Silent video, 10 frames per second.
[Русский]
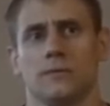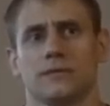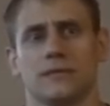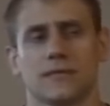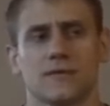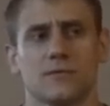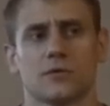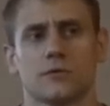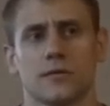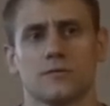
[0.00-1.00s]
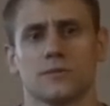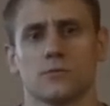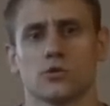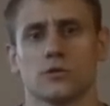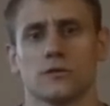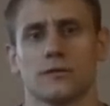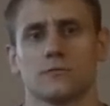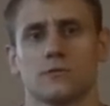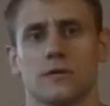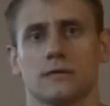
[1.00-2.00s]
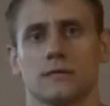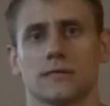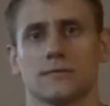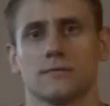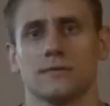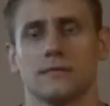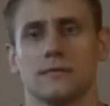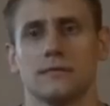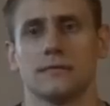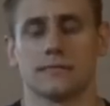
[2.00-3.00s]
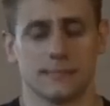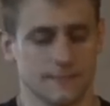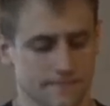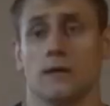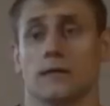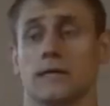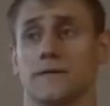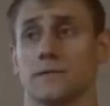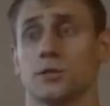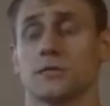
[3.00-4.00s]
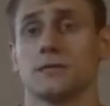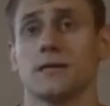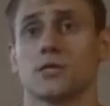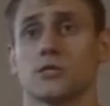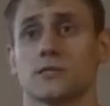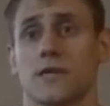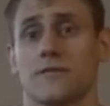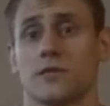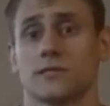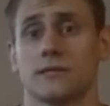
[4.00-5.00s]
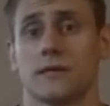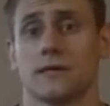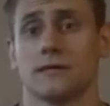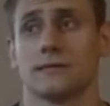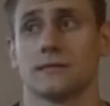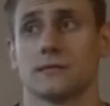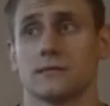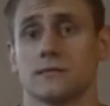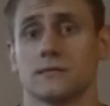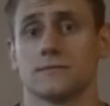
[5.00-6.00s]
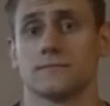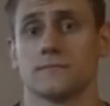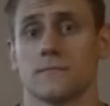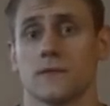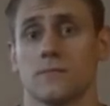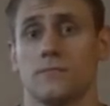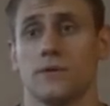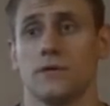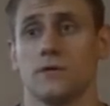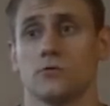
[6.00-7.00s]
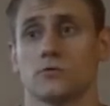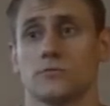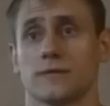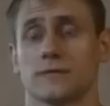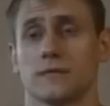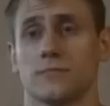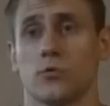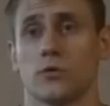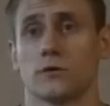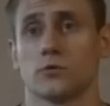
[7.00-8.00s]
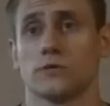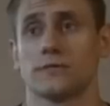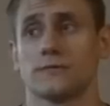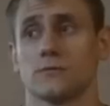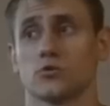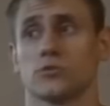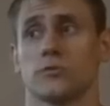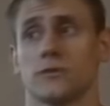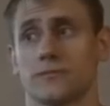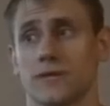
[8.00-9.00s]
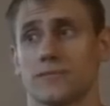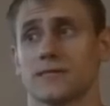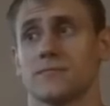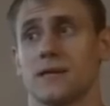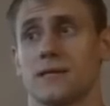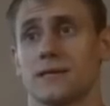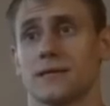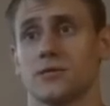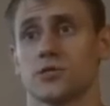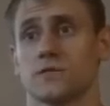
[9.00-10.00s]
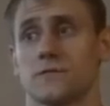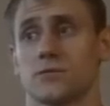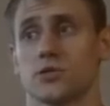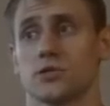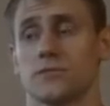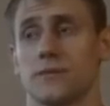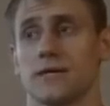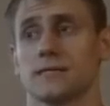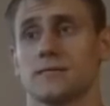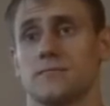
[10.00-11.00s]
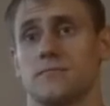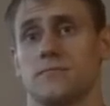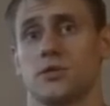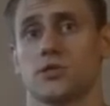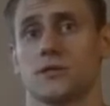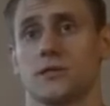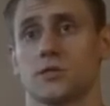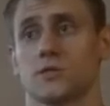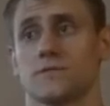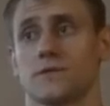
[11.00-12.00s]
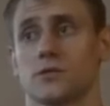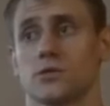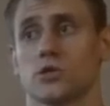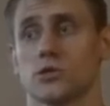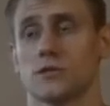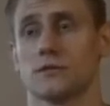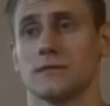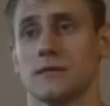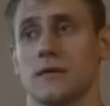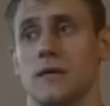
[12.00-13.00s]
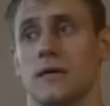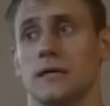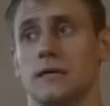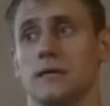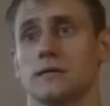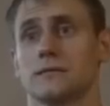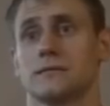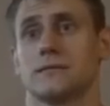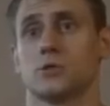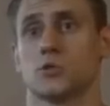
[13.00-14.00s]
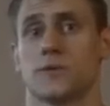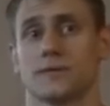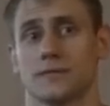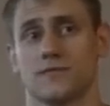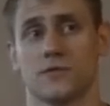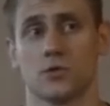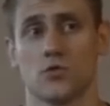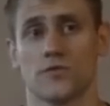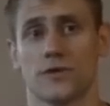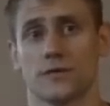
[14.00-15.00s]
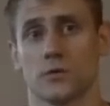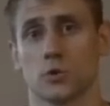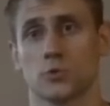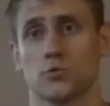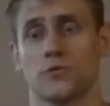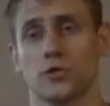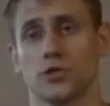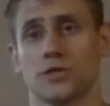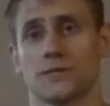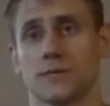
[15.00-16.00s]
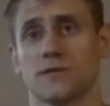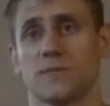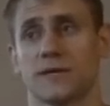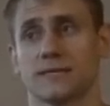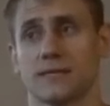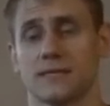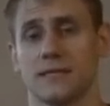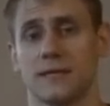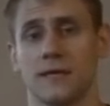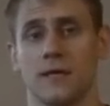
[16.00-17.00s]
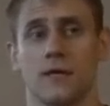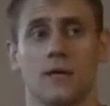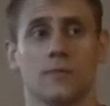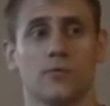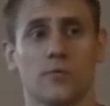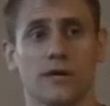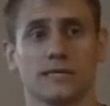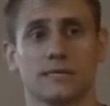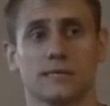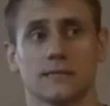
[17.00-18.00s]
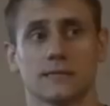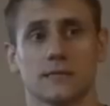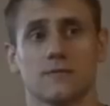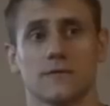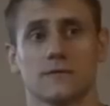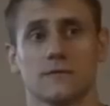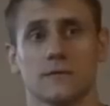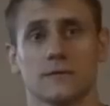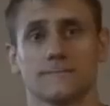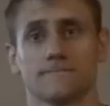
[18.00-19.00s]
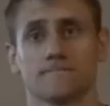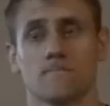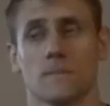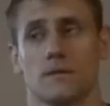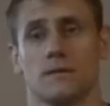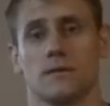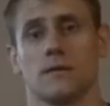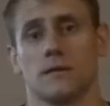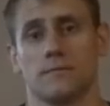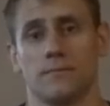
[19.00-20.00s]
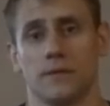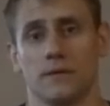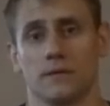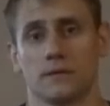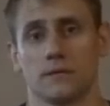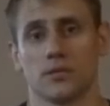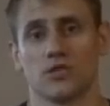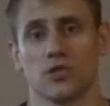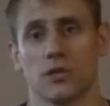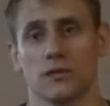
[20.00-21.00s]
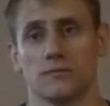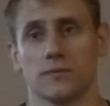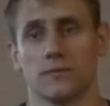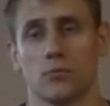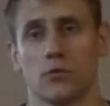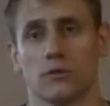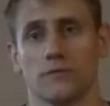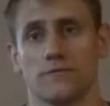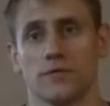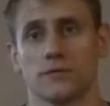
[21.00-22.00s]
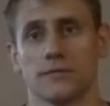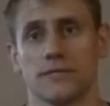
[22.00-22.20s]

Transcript: поделиться своими результатами, потому что результаты на самом деле есть. Какие вообще задачи ставились на этот э, период массонабора? То есть нужно было набрать максимальное количество мышечной массы, меньше количество жира, да? И следующий показатель в тренировках – это должно быть увеличение силовых показателей. По массе, соответственно, я перед началом набора весил